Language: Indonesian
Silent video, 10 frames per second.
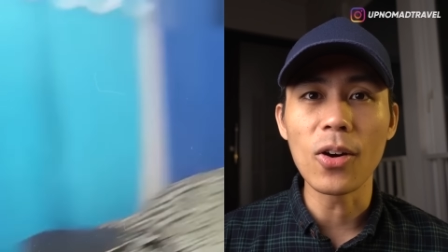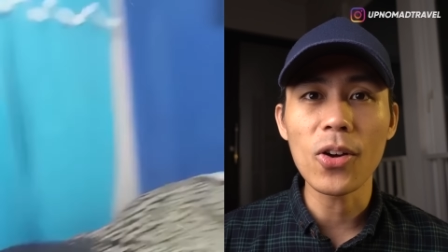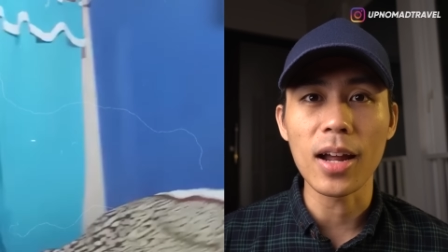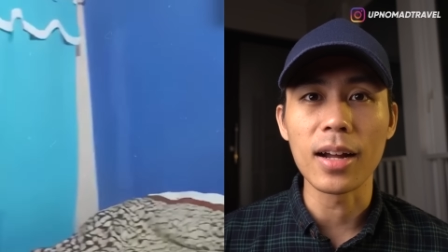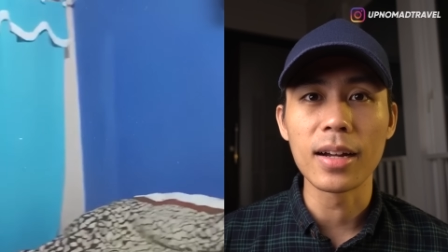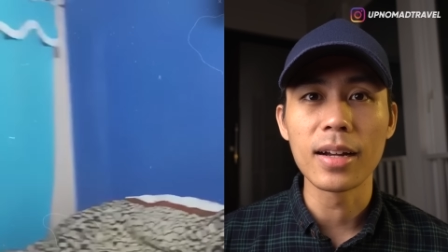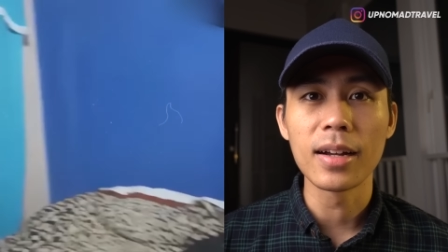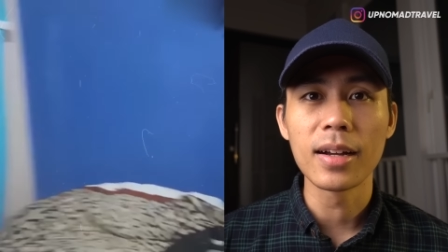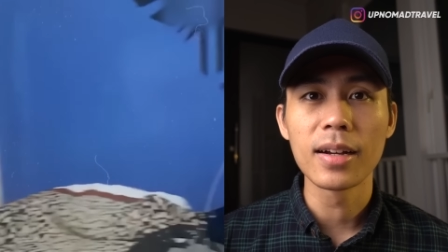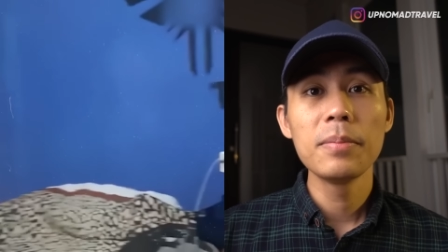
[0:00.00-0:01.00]
ada orang.
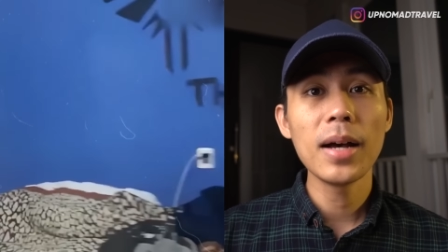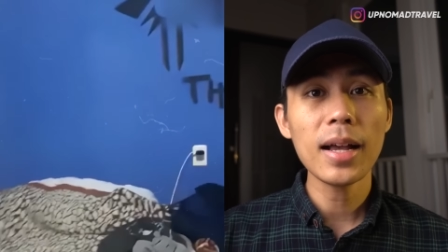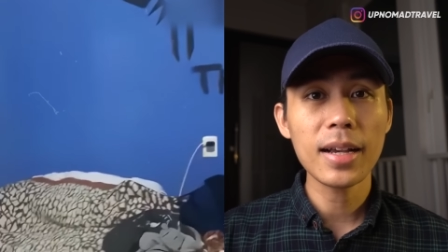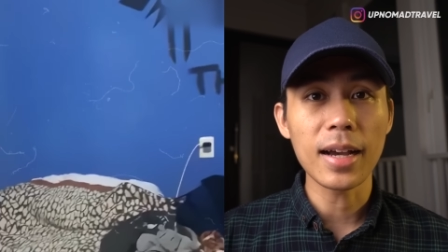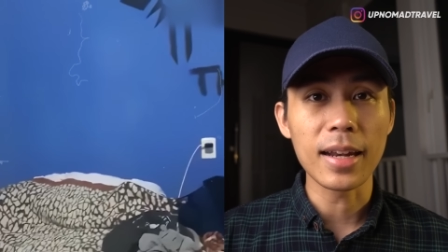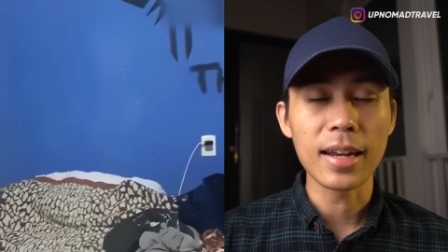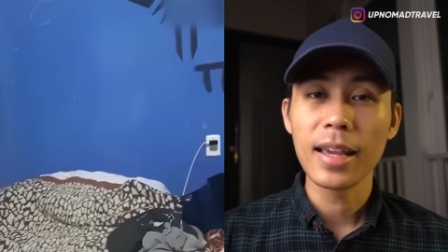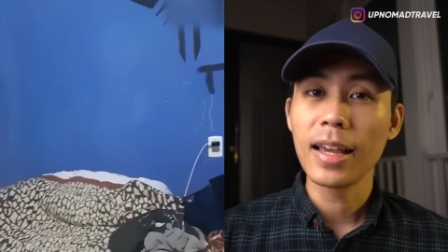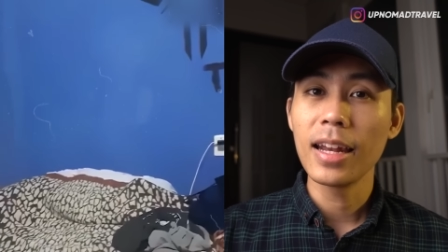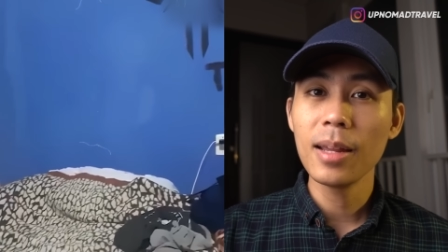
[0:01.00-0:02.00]
Bahkan,
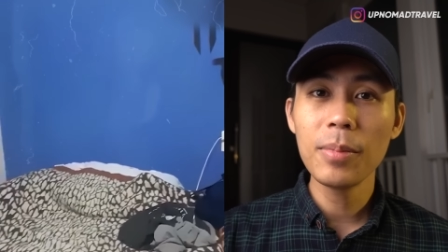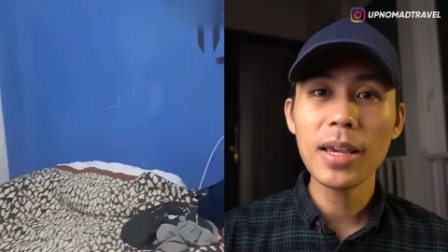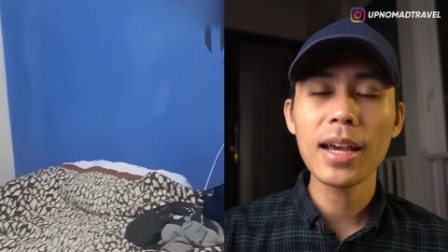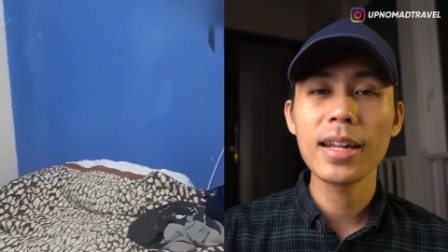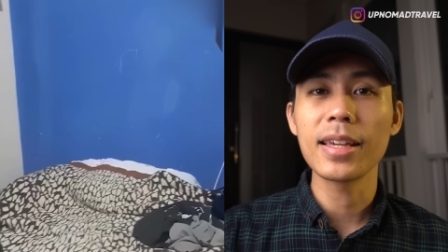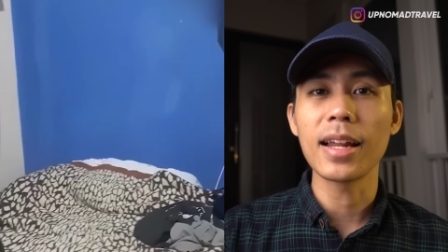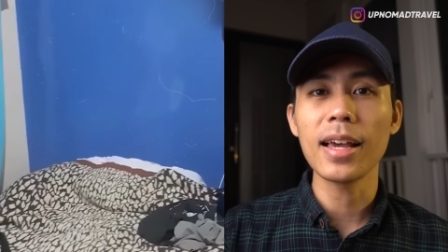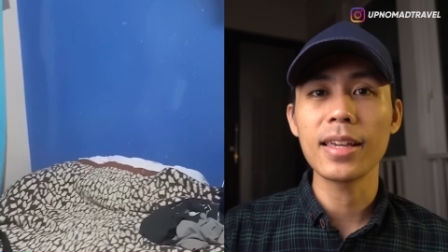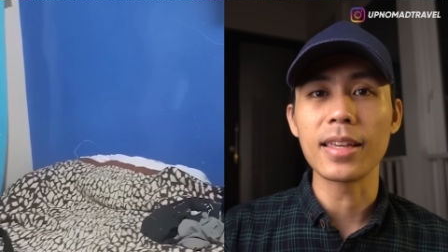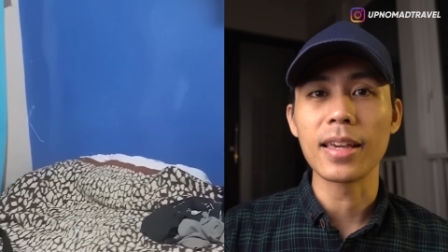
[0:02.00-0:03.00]
lebih anehnya
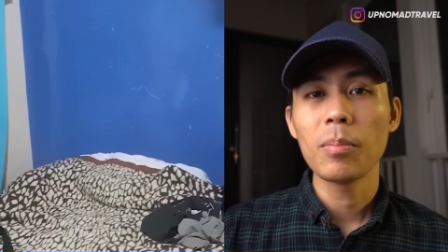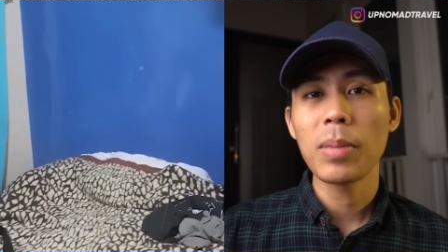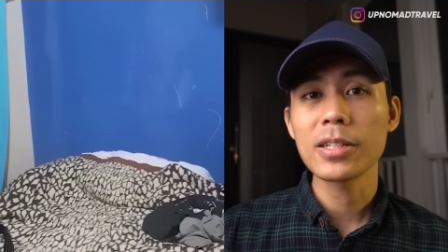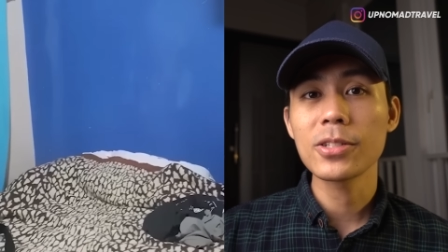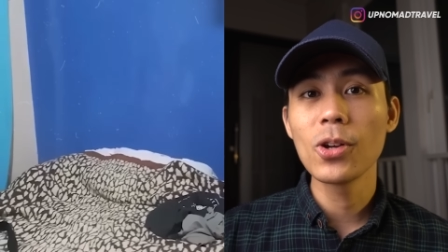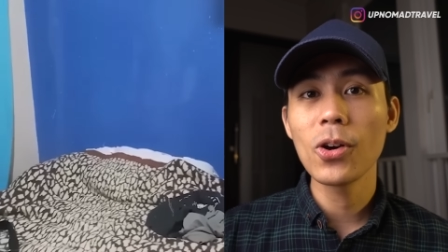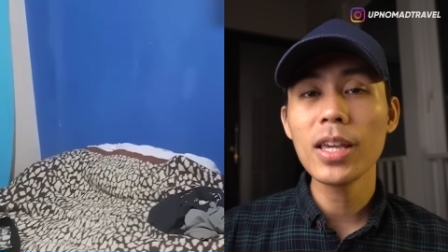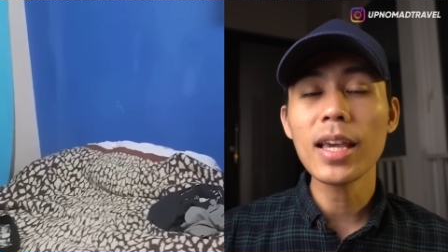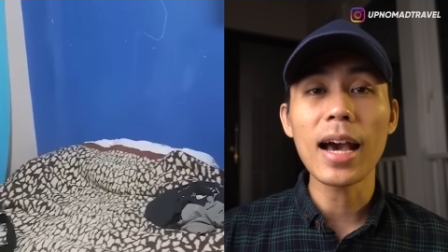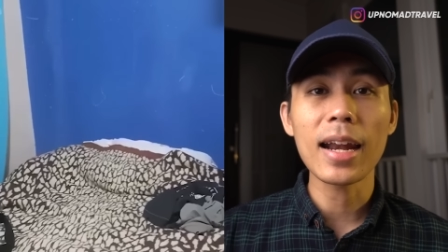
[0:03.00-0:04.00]
lagi, pas
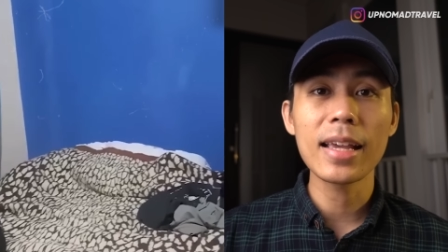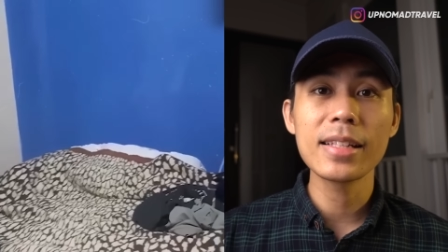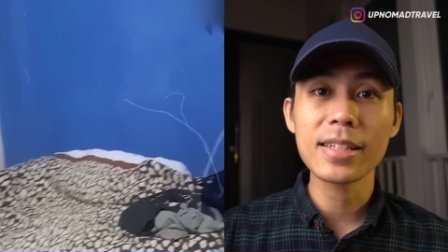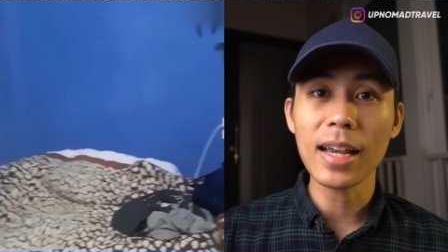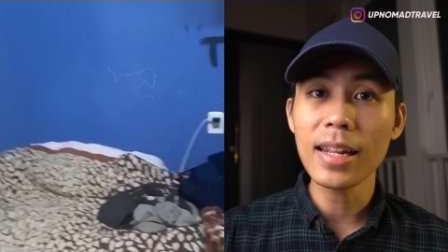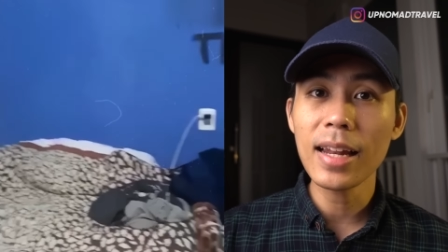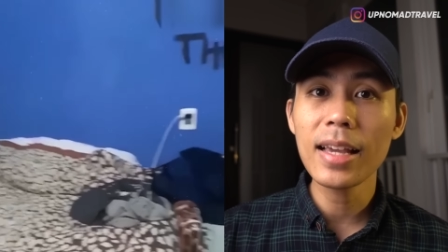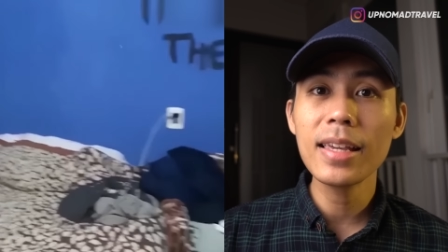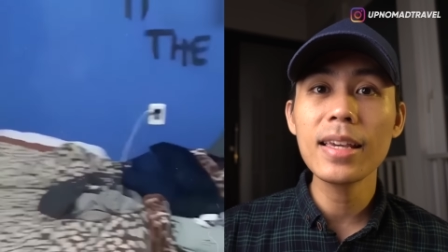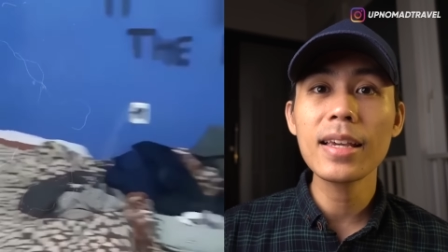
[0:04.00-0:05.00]
Doi arahin sekali
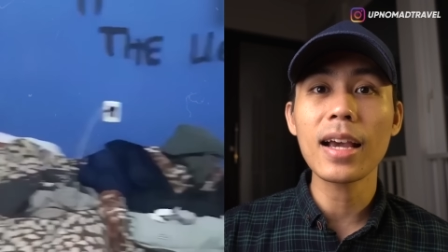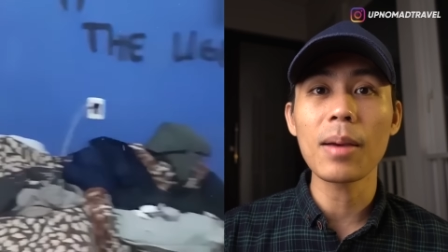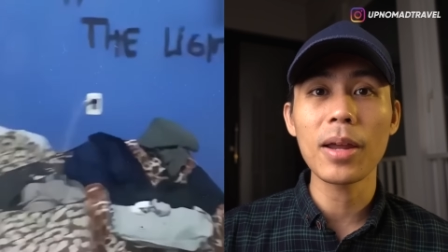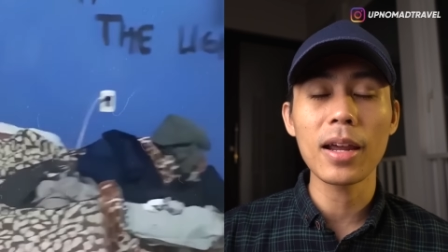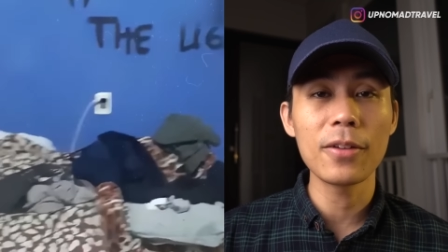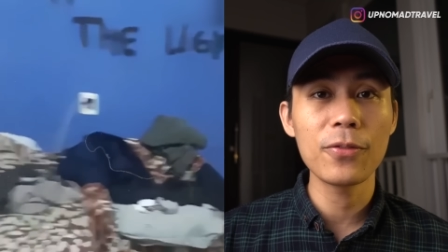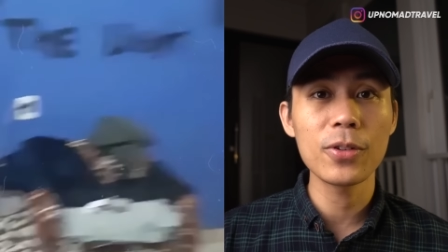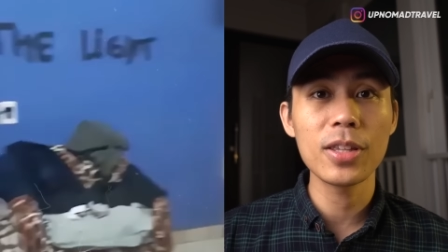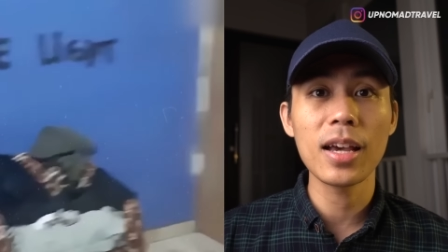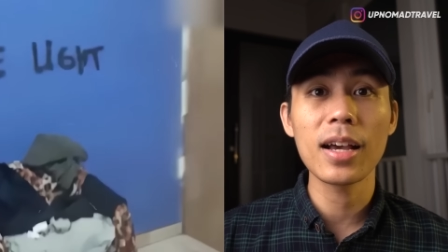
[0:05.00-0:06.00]
lagi kamera
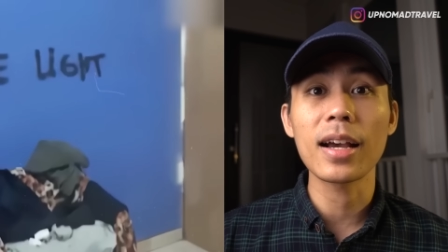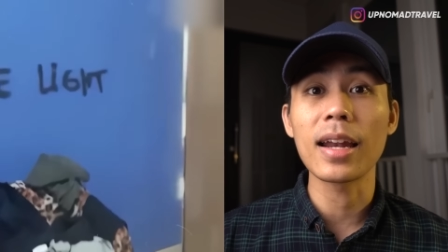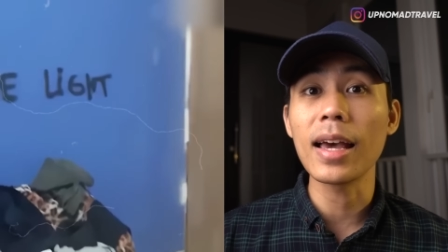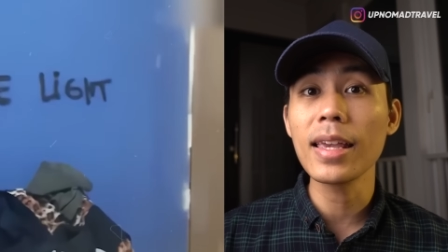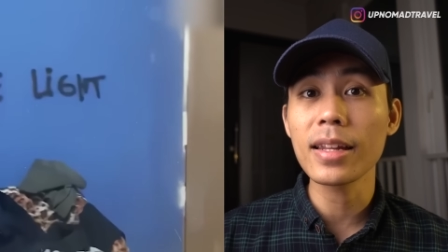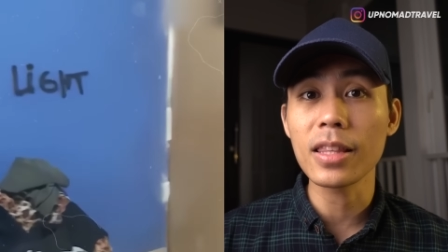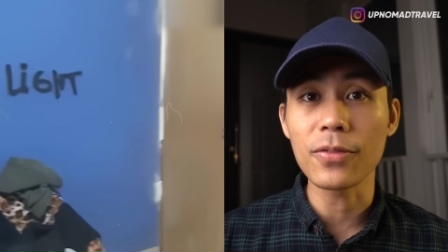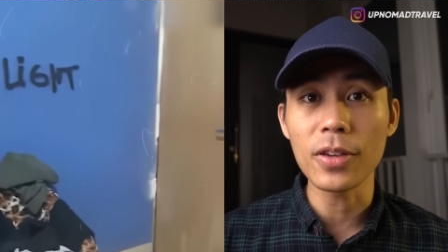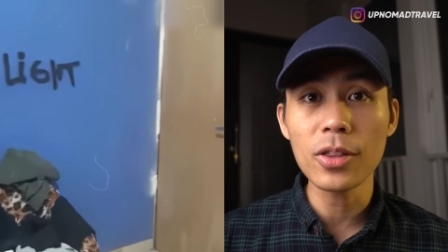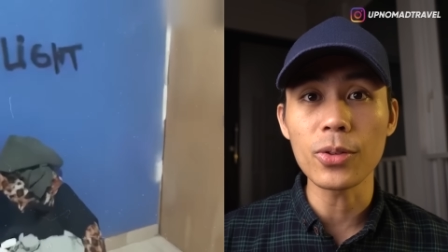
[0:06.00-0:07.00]
handphonenya ke layar
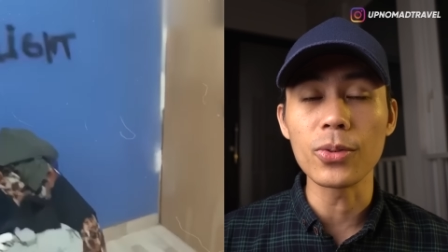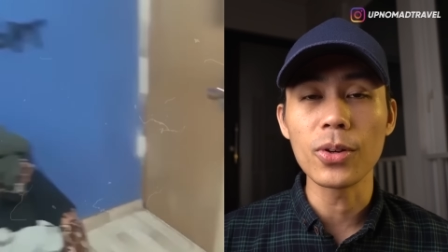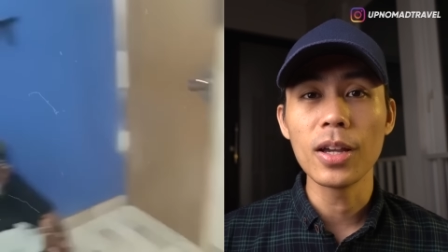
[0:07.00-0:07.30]
TV itu,